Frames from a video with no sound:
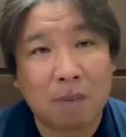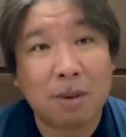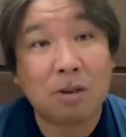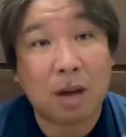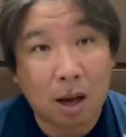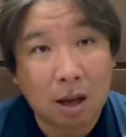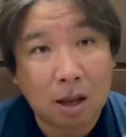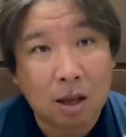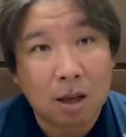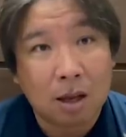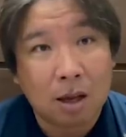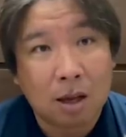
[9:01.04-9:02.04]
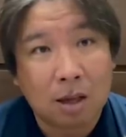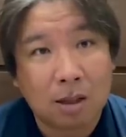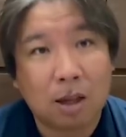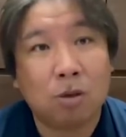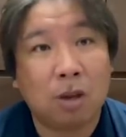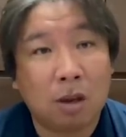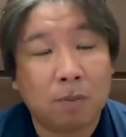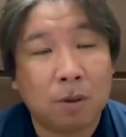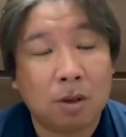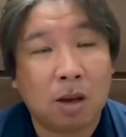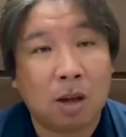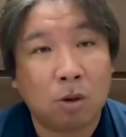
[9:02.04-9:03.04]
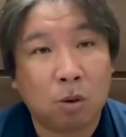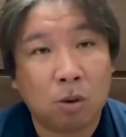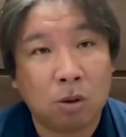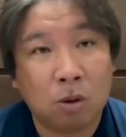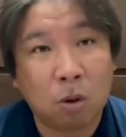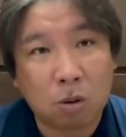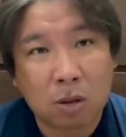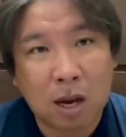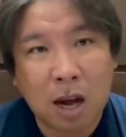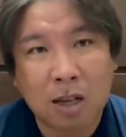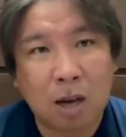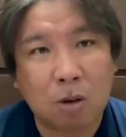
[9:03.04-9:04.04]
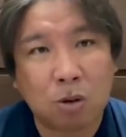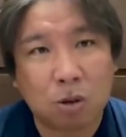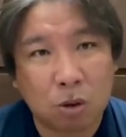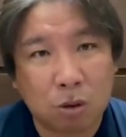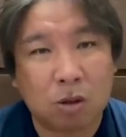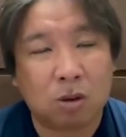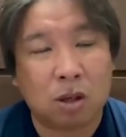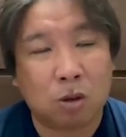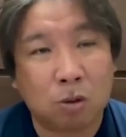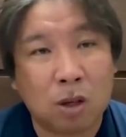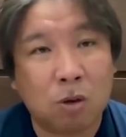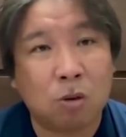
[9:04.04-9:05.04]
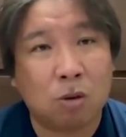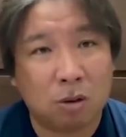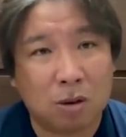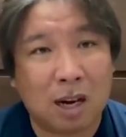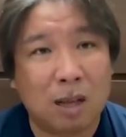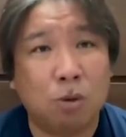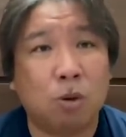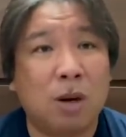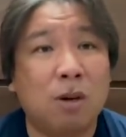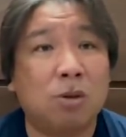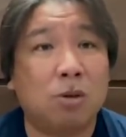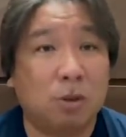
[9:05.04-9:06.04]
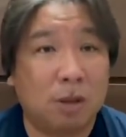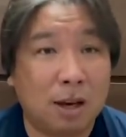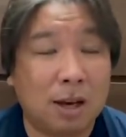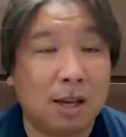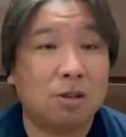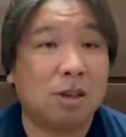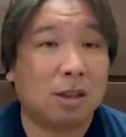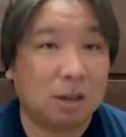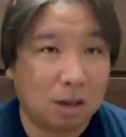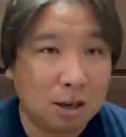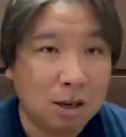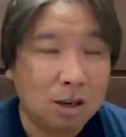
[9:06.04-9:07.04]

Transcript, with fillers: めるか、っていうね、あの、ノックでライナー打つよって言って、そんなノック誰でも取れるんですよね、外野手だったら。